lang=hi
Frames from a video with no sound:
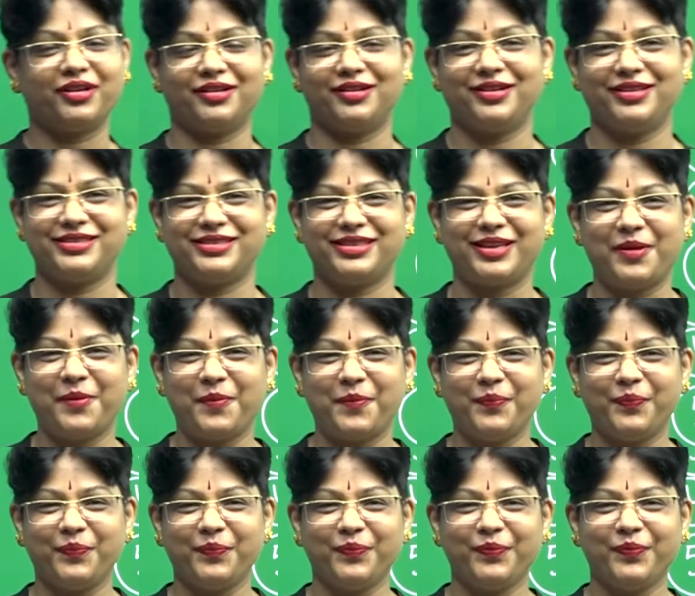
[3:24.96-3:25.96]
करने से
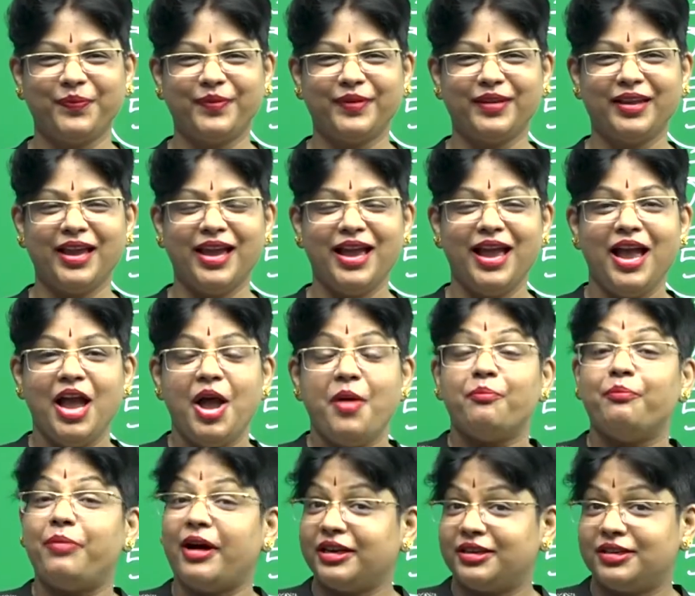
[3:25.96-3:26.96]

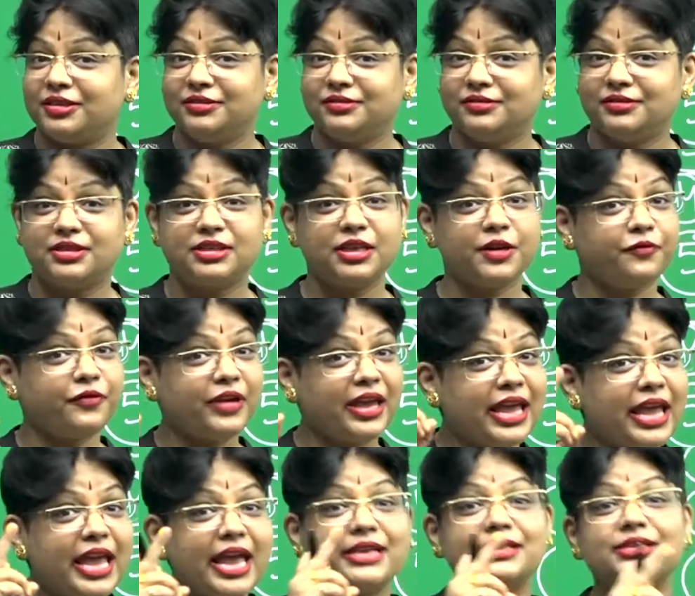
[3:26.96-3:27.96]
बट सिर्फ
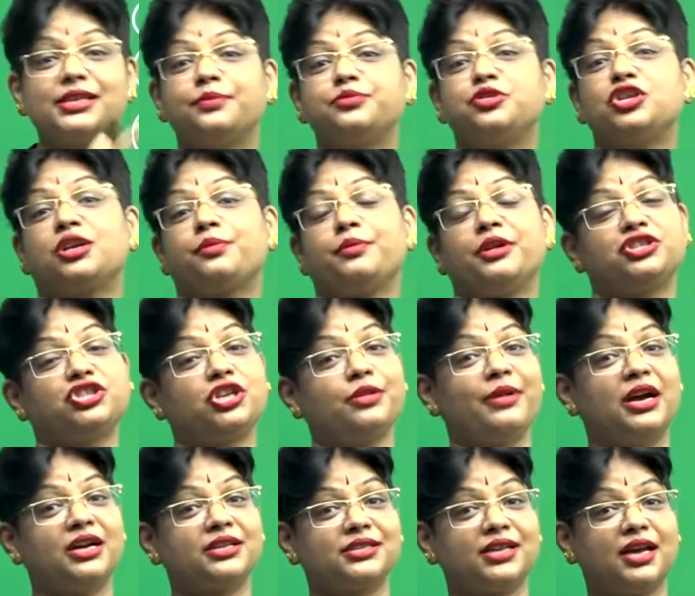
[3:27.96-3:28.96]
एक सब्जेक्ट में अच्छे
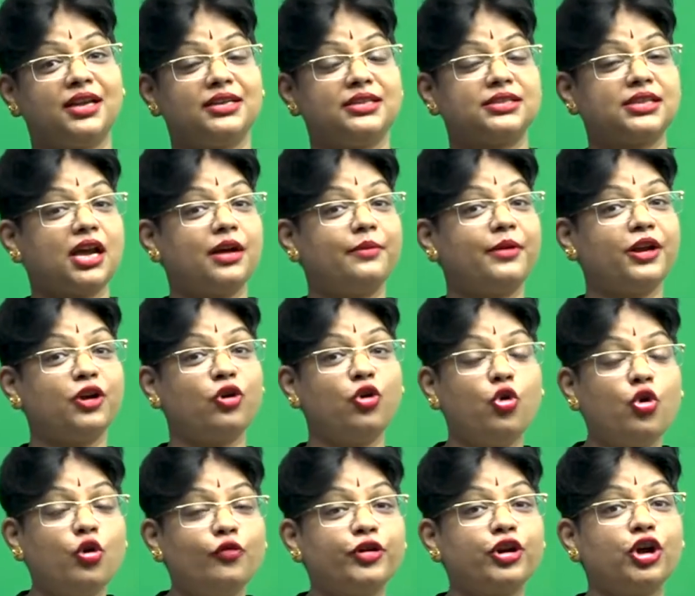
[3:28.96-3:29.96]
मार्क्स आने से हमारा
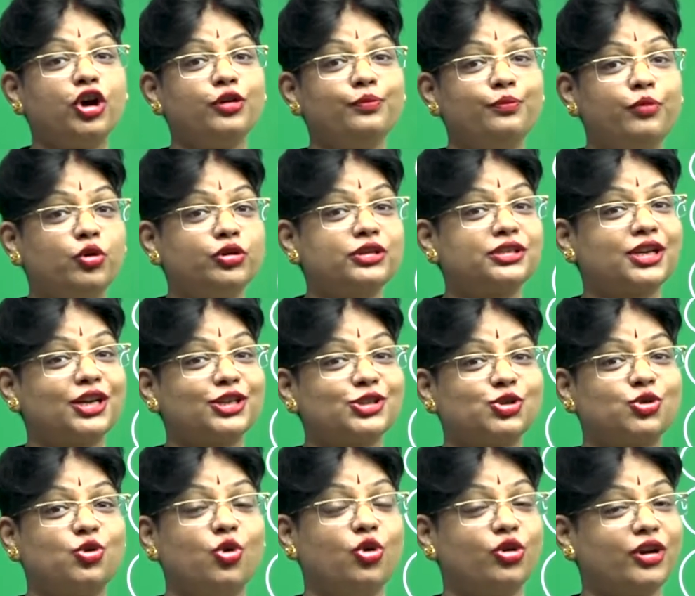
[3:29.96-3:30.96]
ओवरऑल बोर्ड्स का
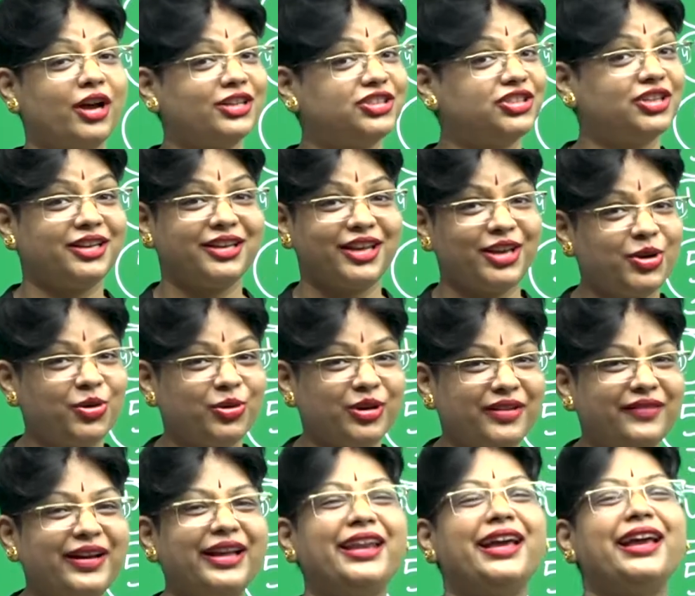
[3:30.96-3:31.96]
स्कोर अच्छा नहीं
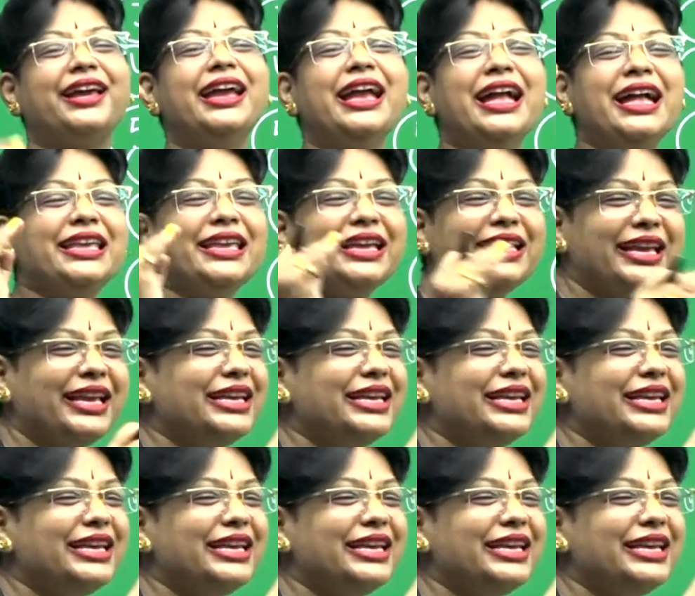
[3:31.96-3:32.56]
होने वाला है यानी